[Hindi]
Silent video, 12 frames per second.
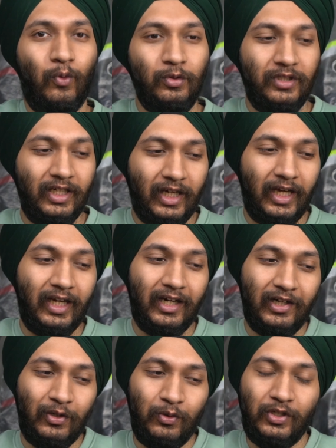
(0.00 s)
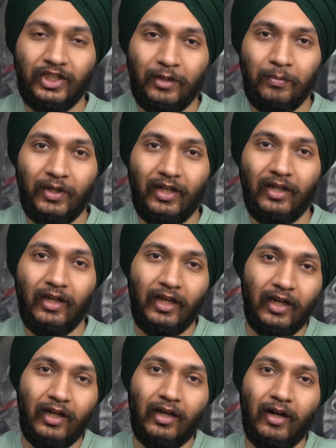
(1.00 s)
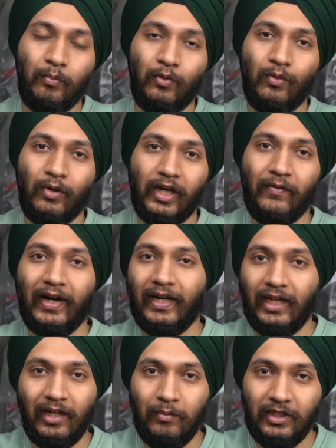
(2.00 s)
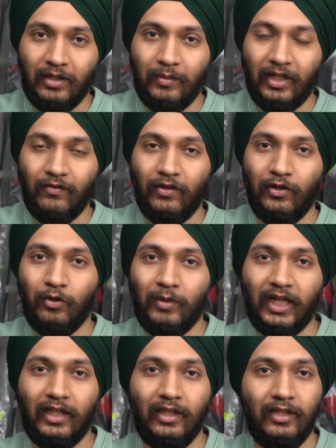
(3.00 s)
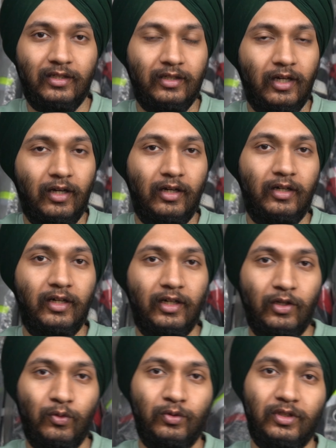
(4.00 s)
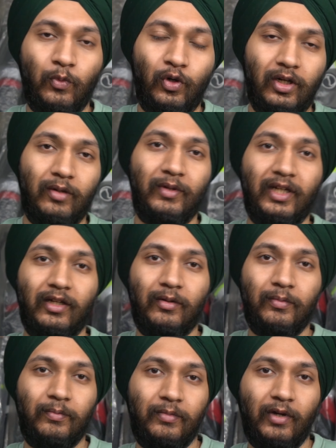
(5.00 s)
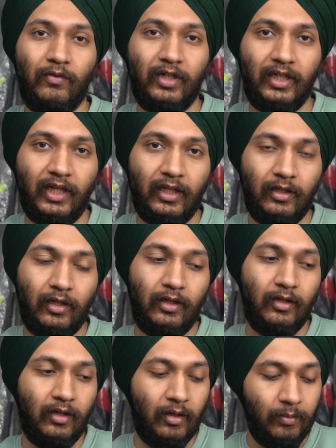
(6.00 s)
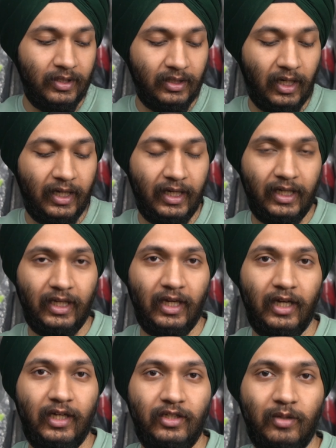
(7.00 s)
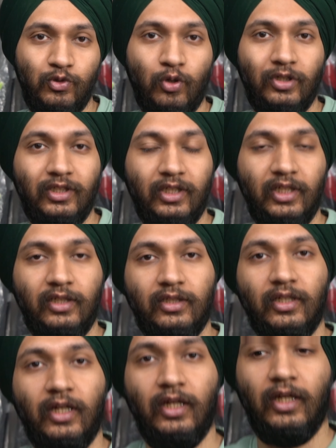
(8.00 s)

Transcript: उसी का ही कंटिन्यूएशन पे एक आपको के वाई टी हेलमेट्स की मैंने वीडियो बनाई थी जिसका टी टी कोर्सा मॉडल मैंने कवर किया था अब इसका एक ये है जम शॉट सीरीज़